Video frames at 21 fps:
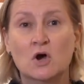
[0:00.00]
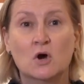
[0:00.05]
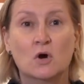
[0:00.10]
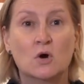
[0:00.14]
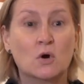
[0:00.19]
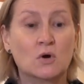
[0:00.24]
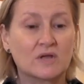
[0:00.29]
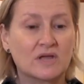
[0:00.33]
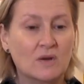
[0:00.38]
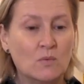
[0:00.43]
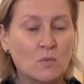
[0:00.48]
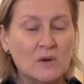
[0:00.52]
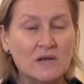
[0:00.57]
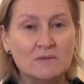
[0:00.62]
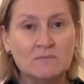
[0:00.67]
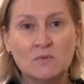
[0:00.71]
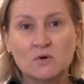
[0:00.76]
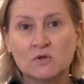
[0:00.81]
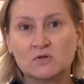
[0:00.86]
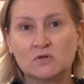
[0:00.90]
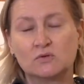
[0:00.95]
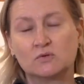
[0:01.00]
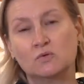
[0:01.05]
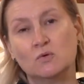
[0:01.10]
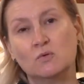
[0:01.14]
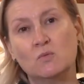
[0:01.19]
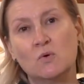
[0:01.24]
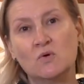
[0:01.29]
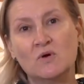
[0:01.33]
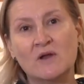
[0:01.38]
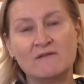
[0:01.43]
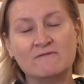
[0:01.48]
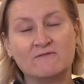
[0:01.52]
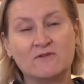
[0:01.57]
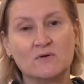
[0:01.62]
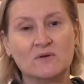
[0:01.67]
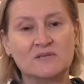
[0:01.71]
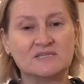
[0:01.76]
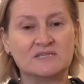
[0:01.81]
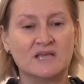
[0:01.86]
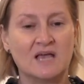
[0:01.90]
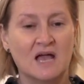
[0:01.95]
Jorge Wilmot tuvo una
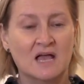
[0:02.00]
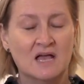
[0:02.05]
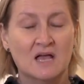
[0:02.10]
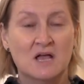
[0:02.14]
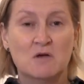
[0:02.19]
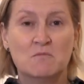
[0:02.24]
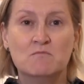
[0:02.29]
influencia